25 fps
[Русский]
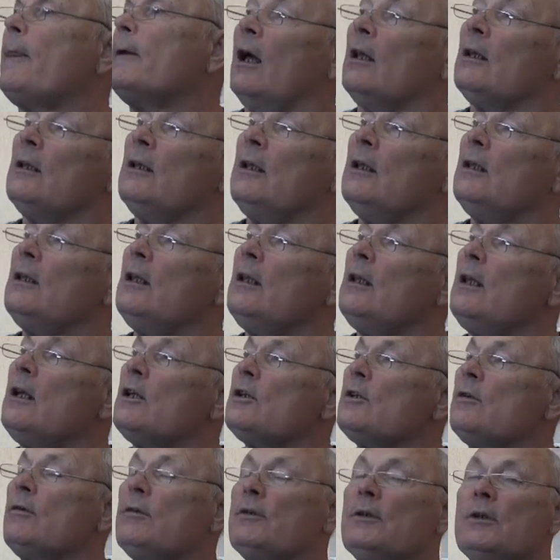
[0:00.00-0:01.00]
– для
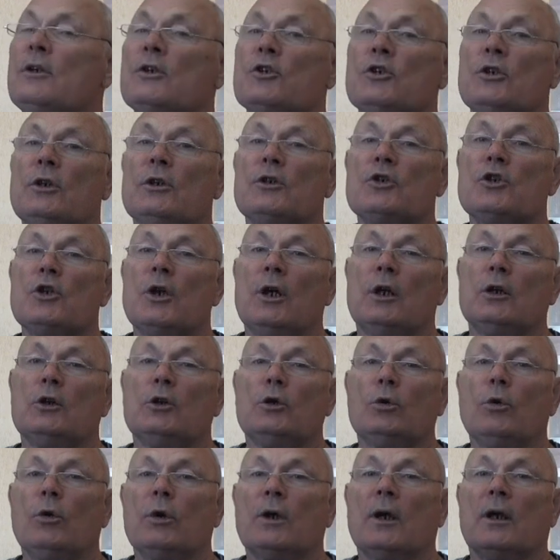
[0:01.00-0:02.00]
налаживания желчного
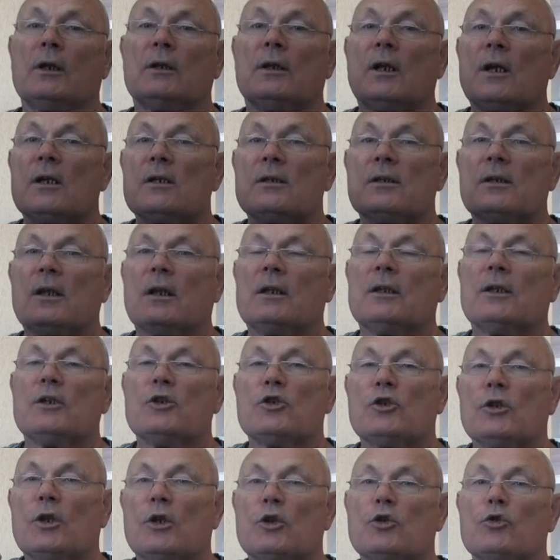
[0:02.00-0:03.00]
желчеоттока
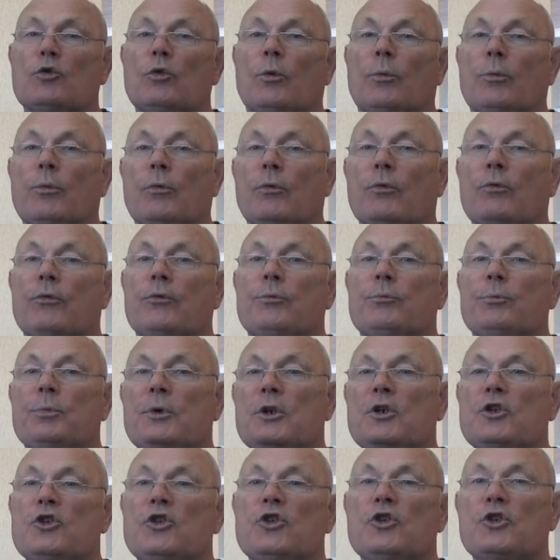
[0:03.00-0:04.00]
достаточно, чтобы в
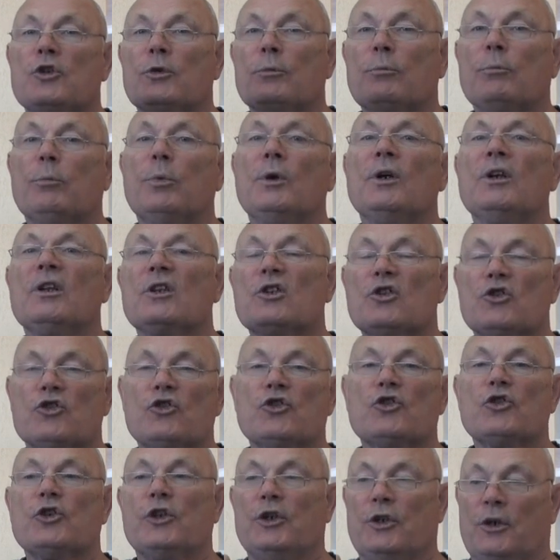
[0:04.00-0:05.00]
пище был
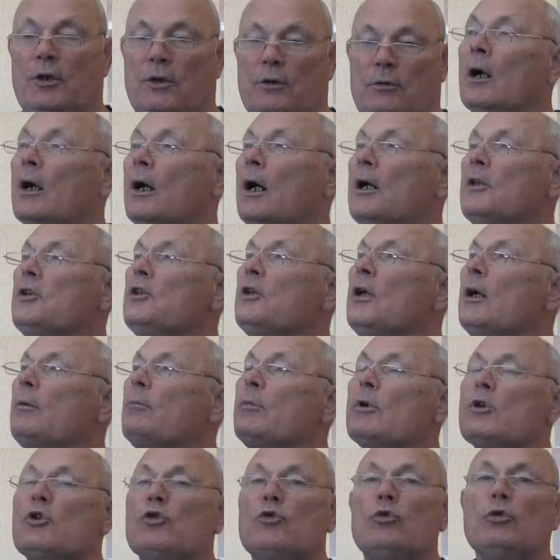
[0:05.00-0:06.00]
жир. Хотя
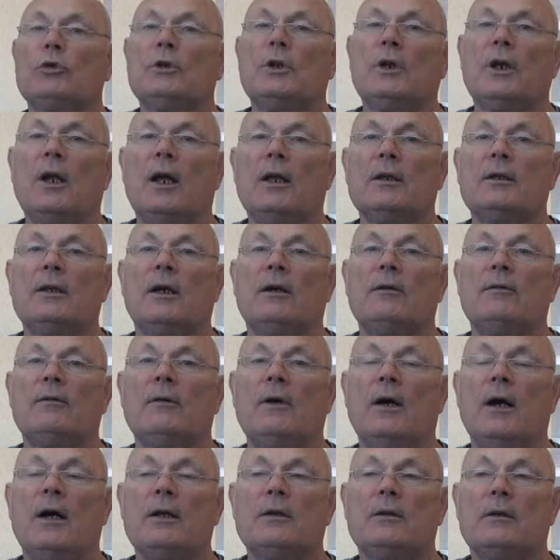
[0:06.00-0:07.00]
бы с утра
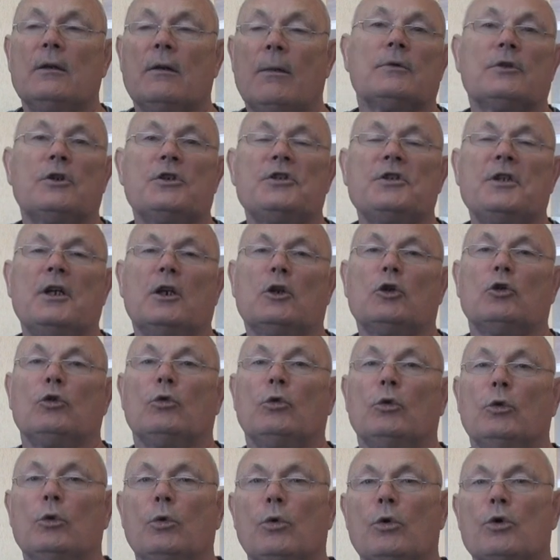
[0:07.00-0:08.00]
давать
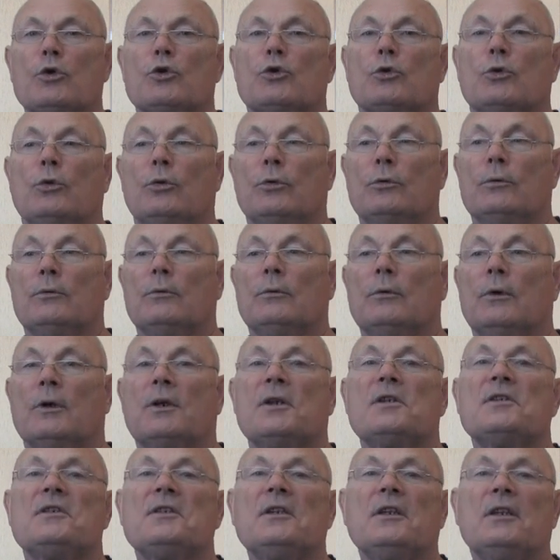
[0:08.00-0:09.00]
десертную ложку
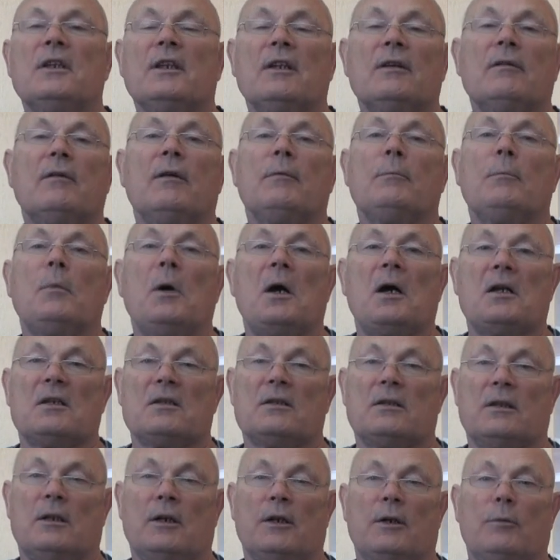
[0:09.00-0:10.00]
растительного
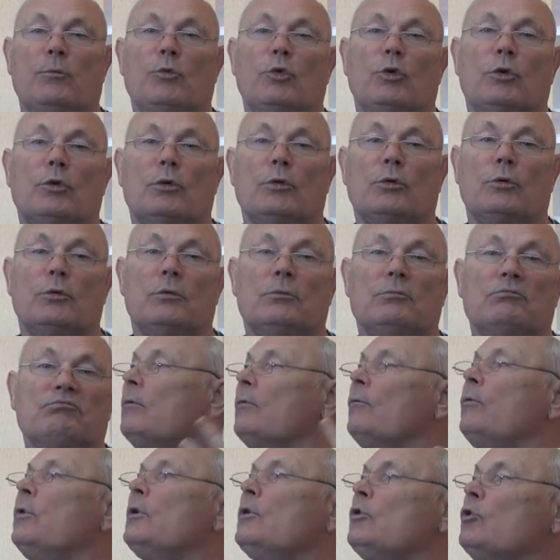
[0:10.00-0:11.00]
масла ребенку.
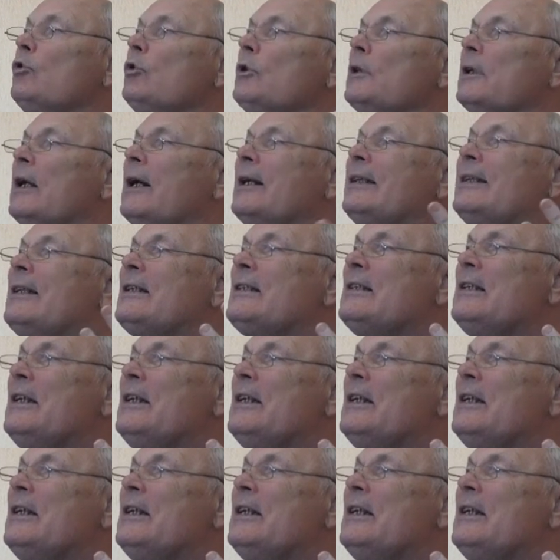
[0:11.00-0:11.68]
Вот тут как-то,